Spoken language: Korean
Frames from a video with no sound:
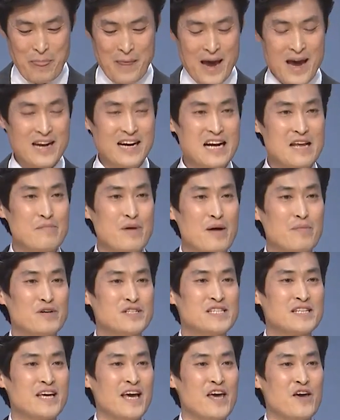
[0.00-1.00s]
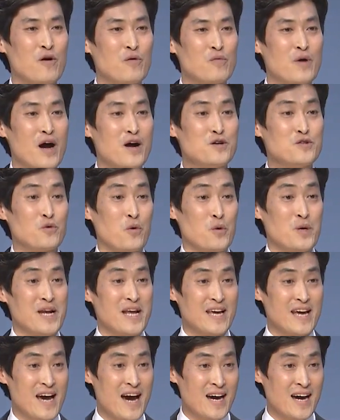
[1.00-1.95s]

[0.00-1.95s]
하나님 아버지께 영광을 돌리게